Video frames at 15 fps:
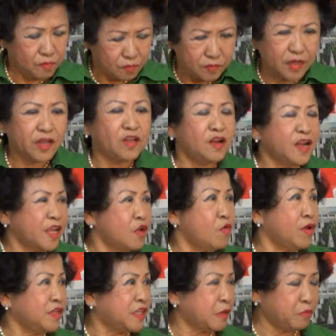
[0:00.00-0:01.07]
Mà cái đó là cái
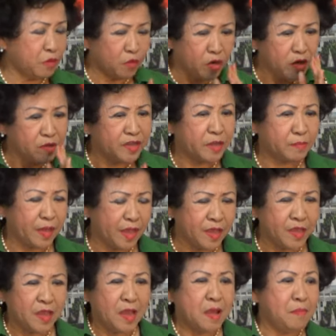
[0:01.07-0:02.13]
quan trọng của nó đấy, người Mỹ.